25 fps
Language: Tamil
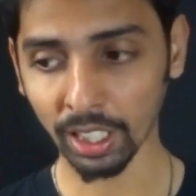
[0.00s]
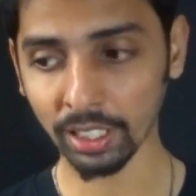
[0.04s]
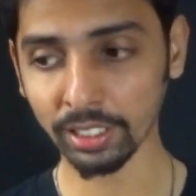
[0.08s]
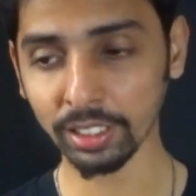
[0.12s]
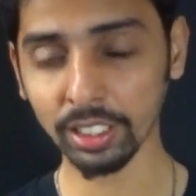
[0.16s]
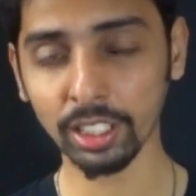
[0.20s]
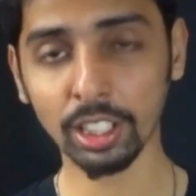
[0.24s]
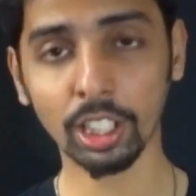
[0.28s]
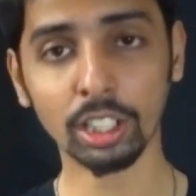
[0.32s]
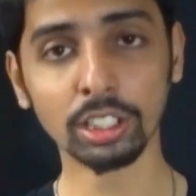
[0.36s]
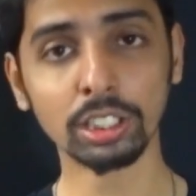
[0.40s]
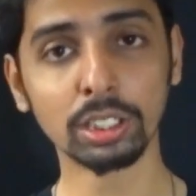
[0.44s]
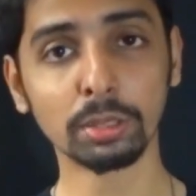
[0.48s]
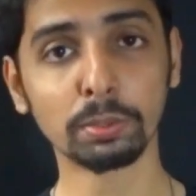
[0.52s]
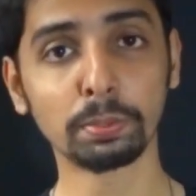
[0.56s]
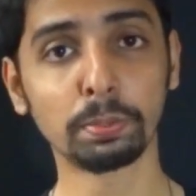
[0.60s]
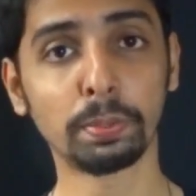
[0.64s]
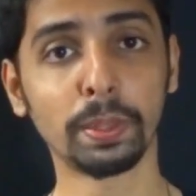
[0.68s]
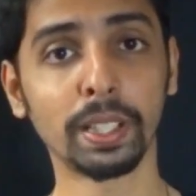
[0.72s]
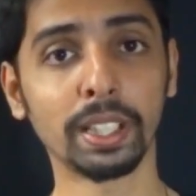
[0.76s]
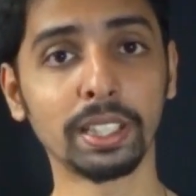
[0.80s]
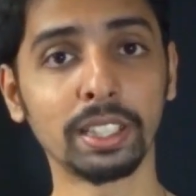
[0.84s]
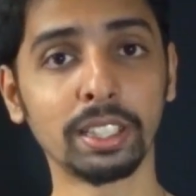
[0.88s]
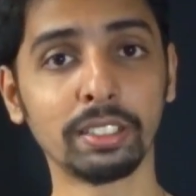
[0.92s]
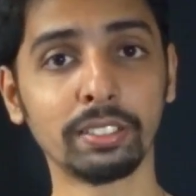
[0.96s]
அந்த
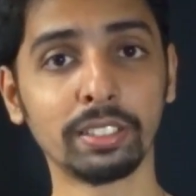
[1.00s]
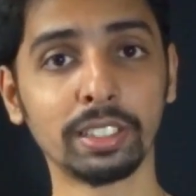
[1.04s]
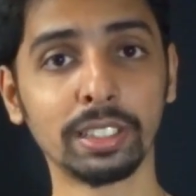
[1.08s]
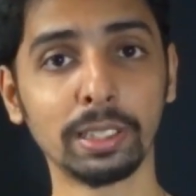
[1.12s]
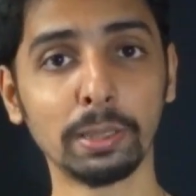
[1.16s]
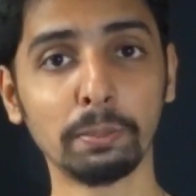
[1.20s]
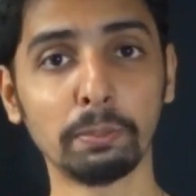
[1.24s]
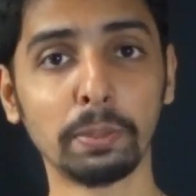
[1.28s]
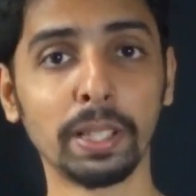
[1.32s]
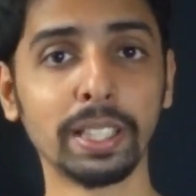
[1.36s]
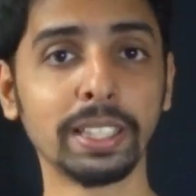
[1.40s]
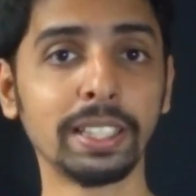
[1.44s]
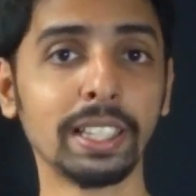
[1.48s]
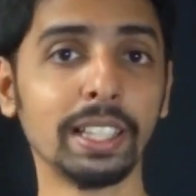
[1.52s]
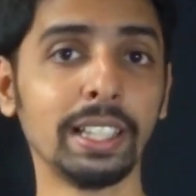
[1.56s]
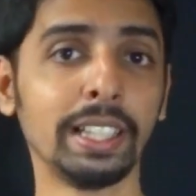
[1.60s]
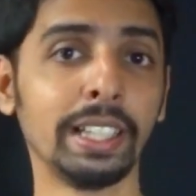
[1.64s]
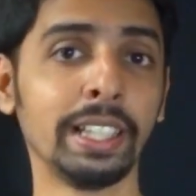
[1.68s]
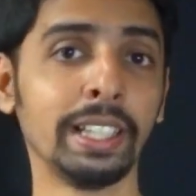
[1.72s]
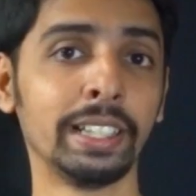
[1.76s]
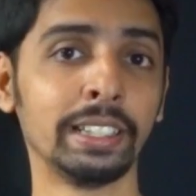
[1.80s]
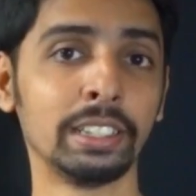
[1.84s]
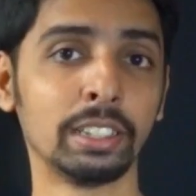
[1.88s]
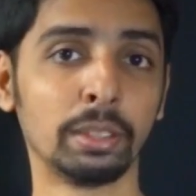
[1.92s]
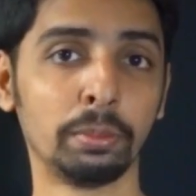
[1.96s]
கான்செப்ட் பேர் தான் வந்து மென்டல்
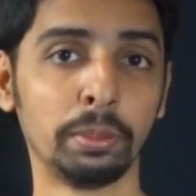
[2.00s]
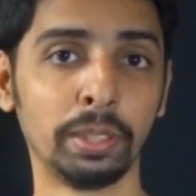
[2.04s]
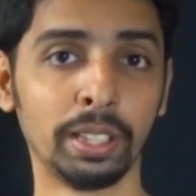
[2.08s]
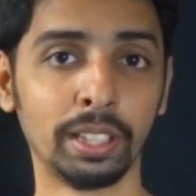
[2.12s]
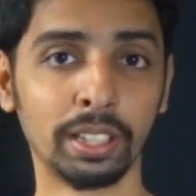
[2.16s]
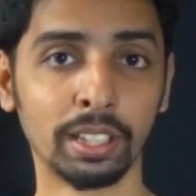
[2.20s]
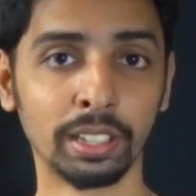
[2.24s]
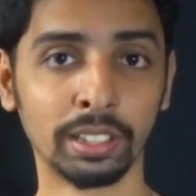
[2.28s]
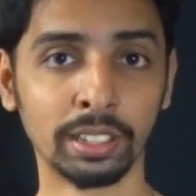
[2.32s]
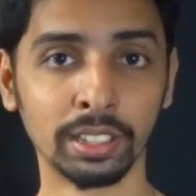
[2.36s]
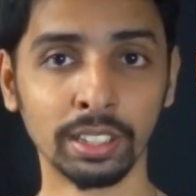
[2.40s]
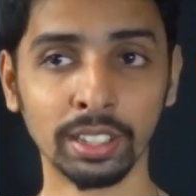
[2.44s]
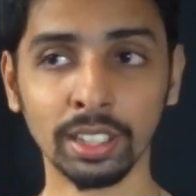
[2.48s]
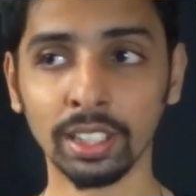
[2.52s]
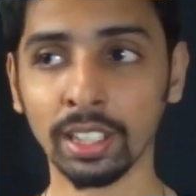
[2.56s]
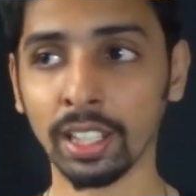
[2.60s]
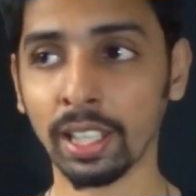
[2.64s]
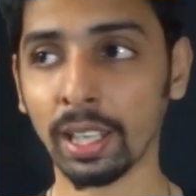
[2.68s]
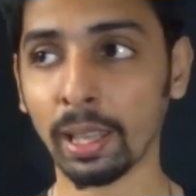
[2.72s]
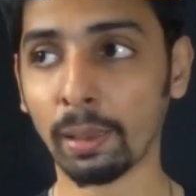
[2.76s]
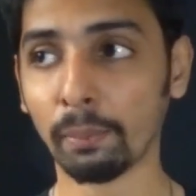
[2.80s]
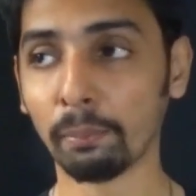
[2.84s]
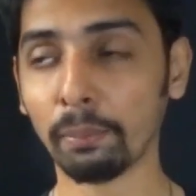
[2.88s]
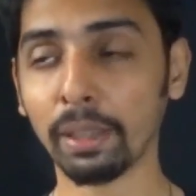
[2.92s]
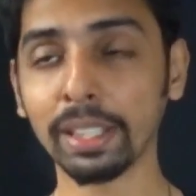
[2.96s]
ஏஜ் அப்படின்றது
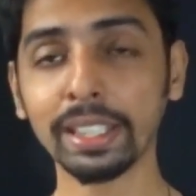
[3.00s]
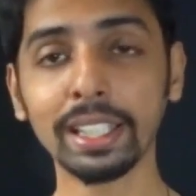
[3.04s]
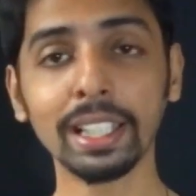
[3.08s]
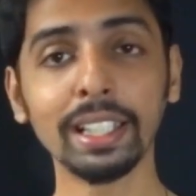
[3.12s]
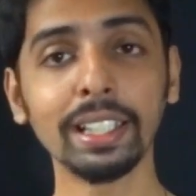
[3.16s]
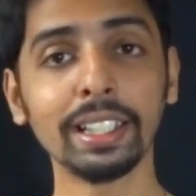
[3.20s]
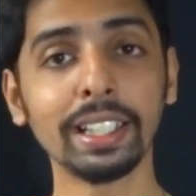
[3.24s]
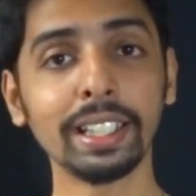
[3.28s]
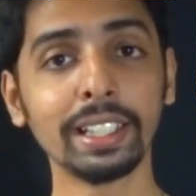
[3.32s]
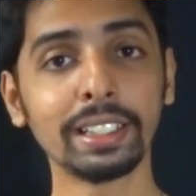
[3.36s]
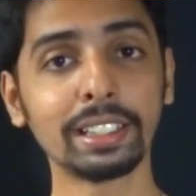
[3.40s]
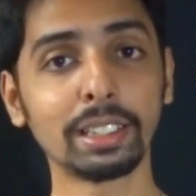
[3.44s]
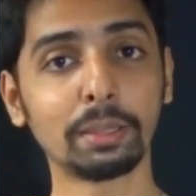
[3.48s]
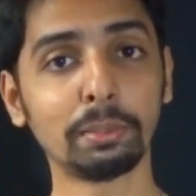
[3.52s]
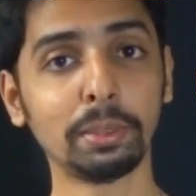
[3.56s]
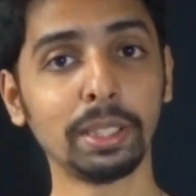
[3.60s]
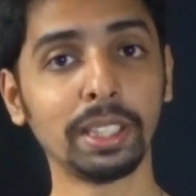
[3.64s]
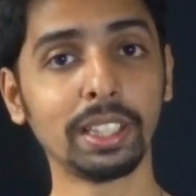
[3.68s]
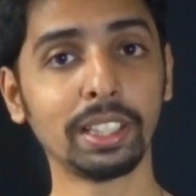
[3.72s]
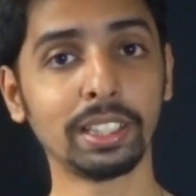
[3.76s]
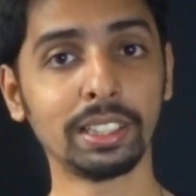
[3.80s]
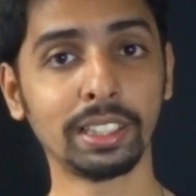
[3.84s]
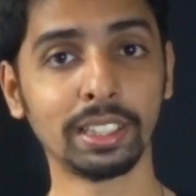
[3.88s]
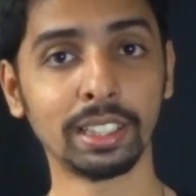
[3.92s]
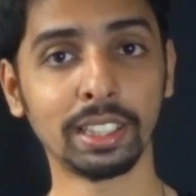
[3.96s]
மென்டல் ஏஜ்
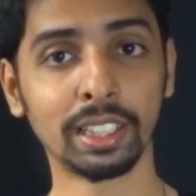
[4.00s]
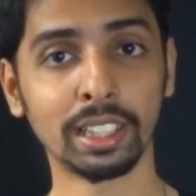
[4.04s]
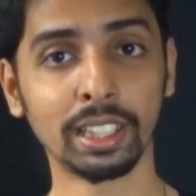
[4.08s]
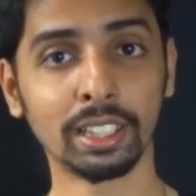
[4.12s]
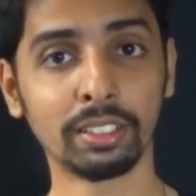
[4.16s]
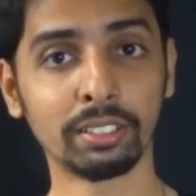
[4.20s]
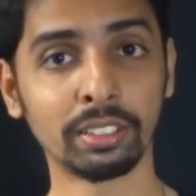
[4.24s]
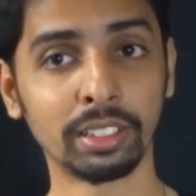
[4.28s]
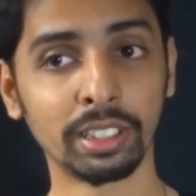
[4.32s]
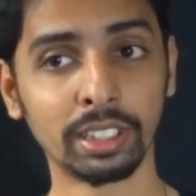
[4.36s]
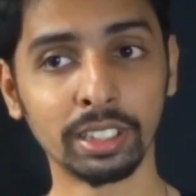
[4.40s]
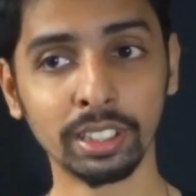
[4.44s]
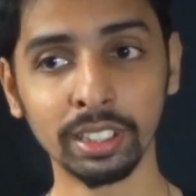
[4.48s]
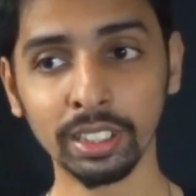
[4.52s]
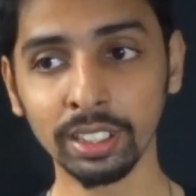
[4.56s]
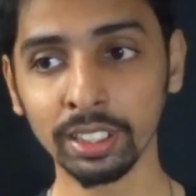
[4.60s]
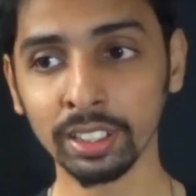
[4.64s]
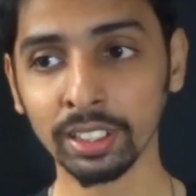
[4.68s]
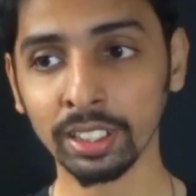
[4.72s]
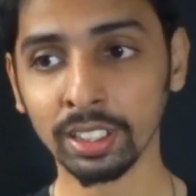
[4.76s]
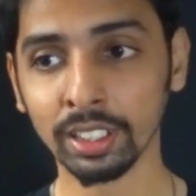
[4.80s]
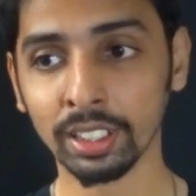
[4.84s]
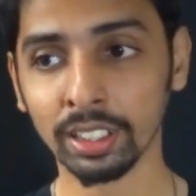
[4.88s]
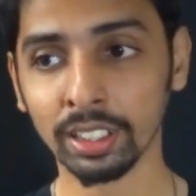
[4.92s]
அப்படின்றது என்னென்னா வந்து